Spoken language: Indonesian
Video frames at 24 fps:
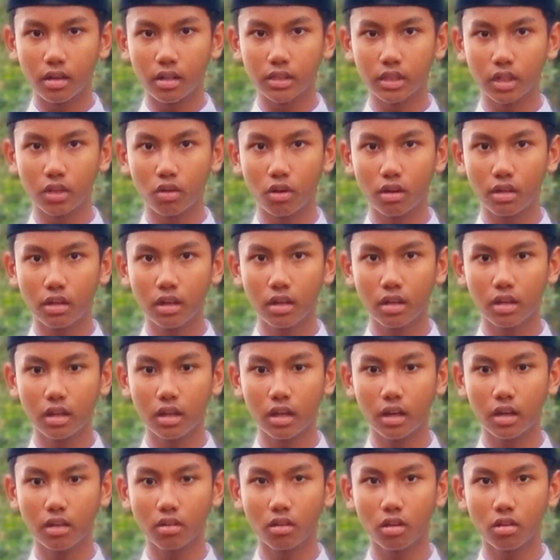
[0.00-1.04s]
Asyhadu an la
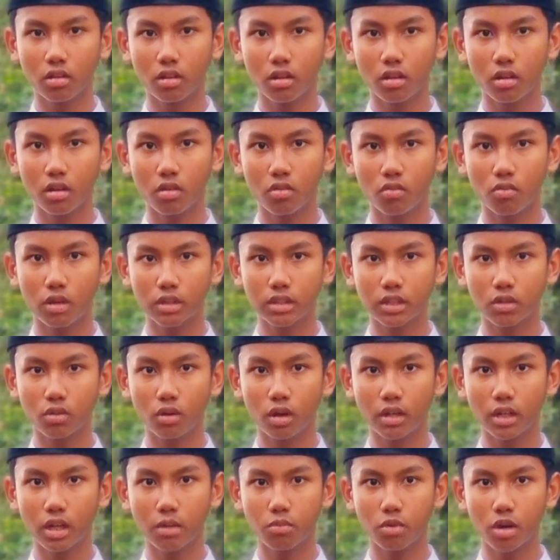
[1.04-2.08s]
ilaha illallah wa asyhadu
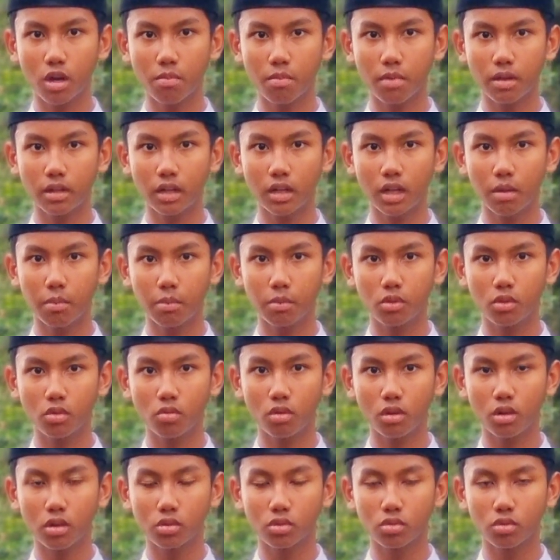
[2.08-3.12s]
anna dan
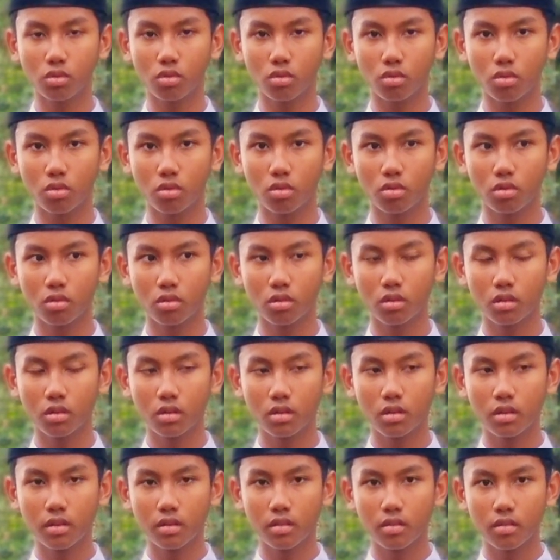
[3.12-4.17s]
wa rasuluh.
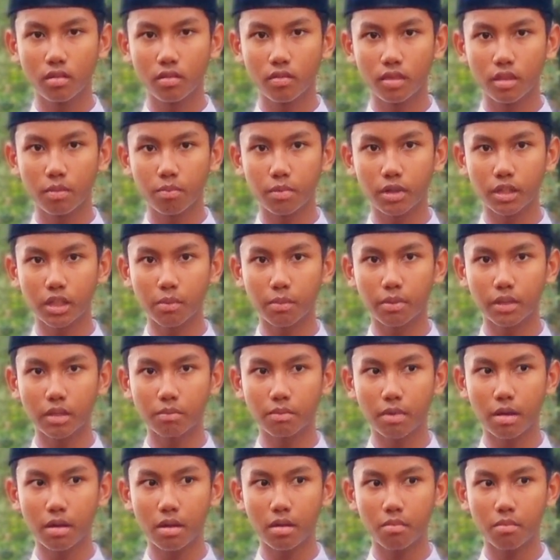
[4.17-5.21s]

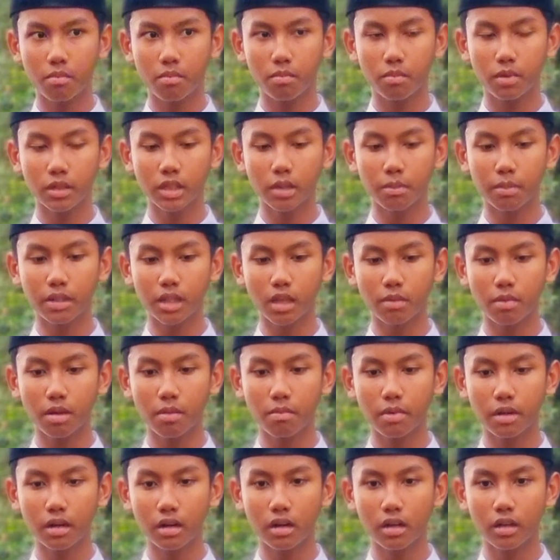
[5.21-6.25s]
Pertama-tama, pertama-tama
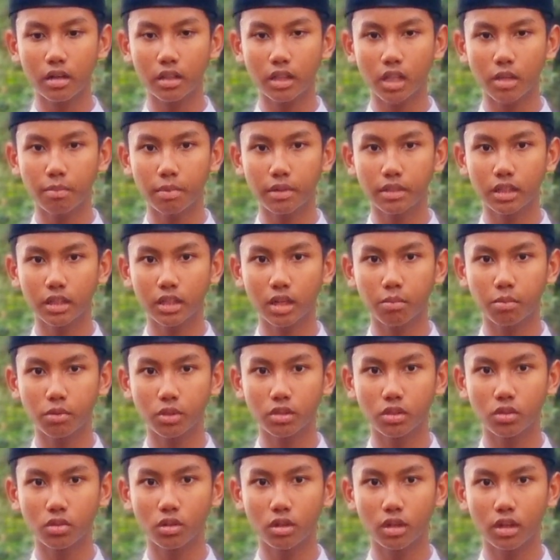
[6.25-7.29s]
marilah kita percaya
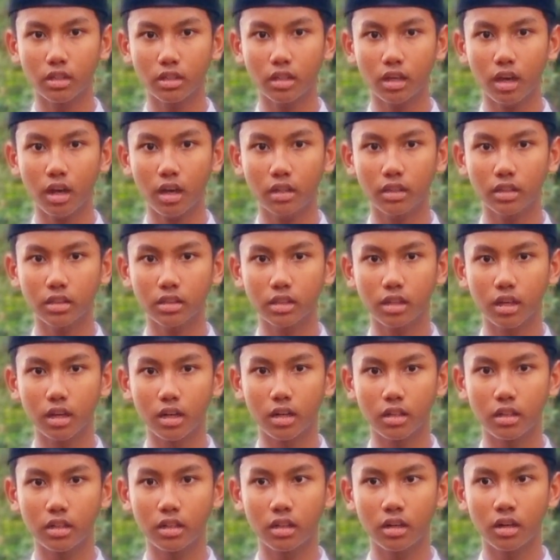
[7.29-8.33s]
puji syukur kita atas
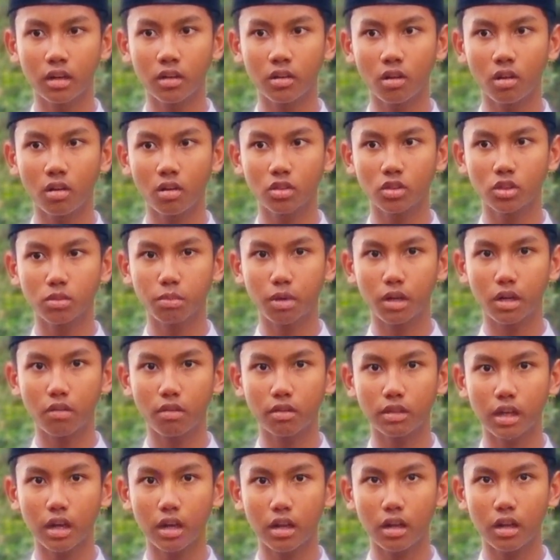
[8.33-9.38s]
kehadiran Allah
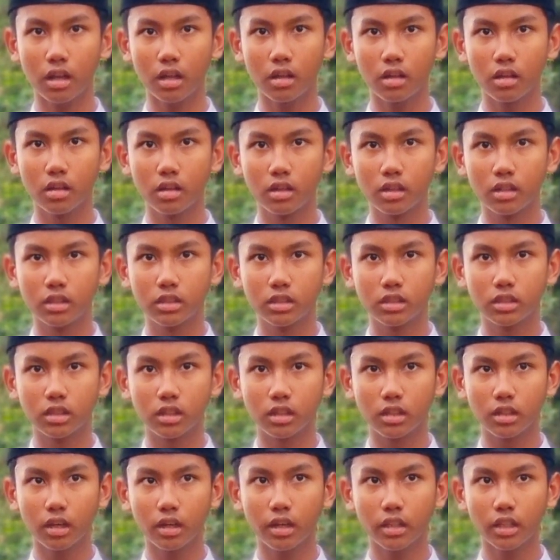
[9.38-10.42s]
Subhanahu wa taala
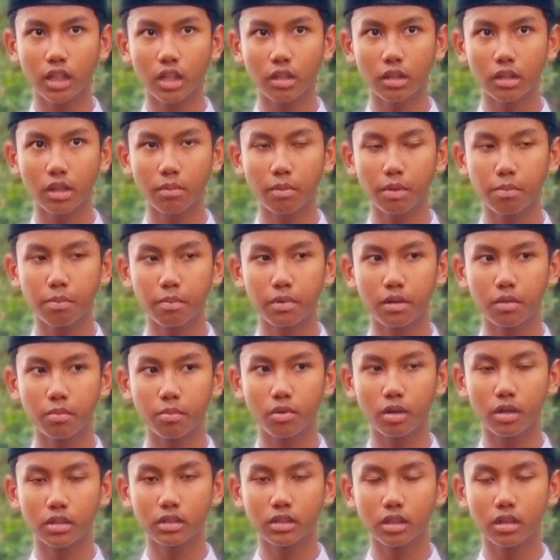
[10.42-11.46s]
sehingga kita dapat
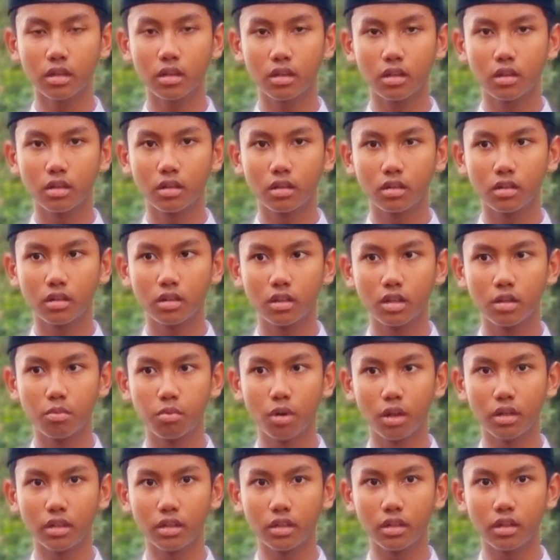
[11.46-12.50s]
berpuasa di
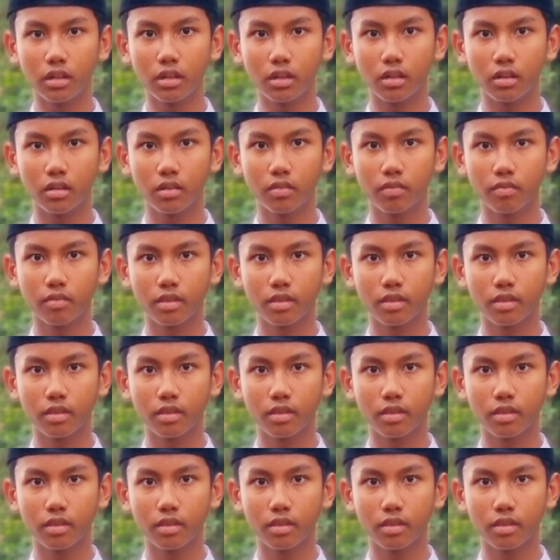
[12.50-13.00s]
bulan ini.